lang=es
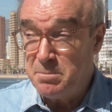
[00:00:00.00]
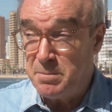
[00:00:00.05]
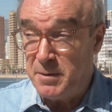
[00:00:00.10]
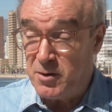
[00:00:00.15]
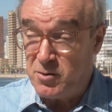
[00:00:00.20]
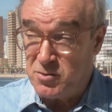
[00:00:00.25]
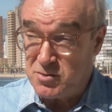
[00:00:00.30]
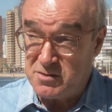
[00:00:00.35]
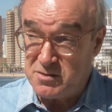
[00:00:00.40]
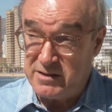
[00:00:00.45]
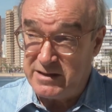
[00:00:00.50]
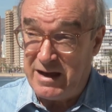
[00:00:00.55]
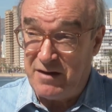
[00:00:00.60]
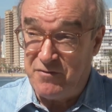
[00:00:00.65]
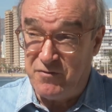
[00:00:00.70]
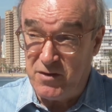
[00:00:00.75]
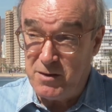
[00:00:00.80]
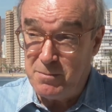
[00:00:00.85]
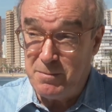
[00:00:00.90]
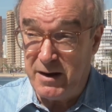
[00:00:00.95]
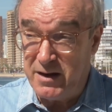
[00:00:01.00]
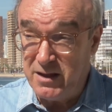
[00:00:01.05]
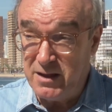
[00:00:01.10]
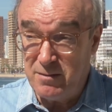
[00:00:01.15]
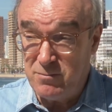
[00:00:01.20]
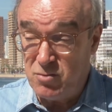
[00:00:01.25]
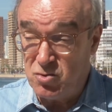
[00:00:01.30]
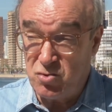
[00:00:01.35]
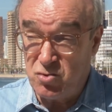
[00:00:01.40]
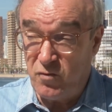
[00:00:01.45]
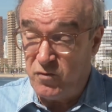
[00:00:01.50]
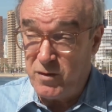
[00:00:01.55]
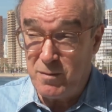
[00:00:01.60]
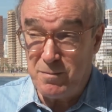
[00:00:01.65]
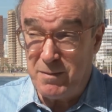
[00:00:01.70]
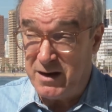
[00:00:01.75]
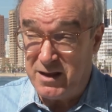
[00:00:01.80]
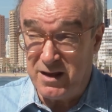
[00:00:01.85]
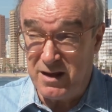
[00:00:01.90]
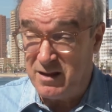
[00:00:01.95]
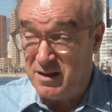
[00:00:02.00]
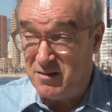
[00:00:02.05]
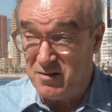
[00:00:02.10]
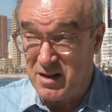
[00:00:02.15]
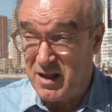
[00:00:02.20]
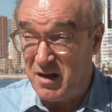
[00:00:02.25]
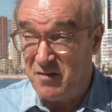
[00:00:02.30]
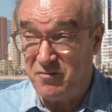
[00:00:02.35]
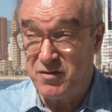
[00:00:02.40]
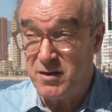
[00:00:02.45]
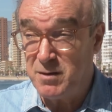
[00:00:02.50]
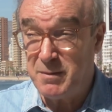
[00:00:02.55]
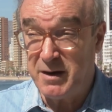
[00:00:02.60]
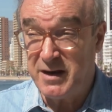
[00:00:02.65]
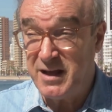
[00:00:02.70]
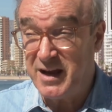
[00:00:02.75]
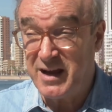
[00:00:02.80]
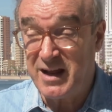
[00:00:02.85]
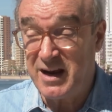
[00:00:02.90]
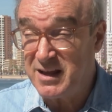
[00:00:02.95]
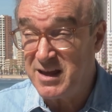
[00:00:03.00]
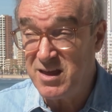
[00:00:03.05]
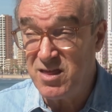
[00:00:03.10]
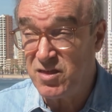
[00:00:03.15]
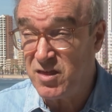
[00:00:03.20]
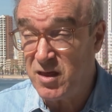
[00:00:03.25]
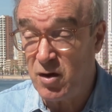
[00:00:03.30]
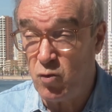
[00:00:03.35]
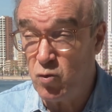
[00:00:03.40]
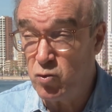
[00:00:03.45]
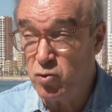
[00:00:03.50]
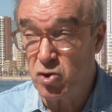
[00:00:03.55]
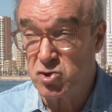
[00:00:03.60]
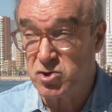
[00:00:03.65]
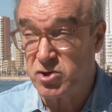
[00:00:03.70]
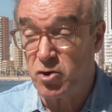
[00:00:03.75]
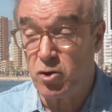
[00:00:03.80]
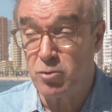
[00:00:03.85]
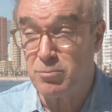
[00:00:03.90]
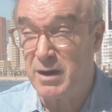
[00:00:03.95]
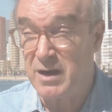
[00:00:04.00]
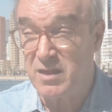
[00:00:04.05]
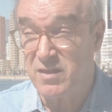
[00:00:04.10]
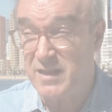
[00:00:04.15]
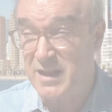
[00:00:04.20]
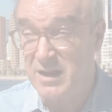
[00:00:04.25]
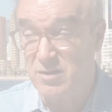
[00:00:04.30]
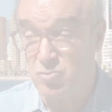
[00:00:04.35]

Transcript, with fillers: Pero ya firmaríamos, yo firmaría, de verdad, firmaría que el 15 de junio se normalizara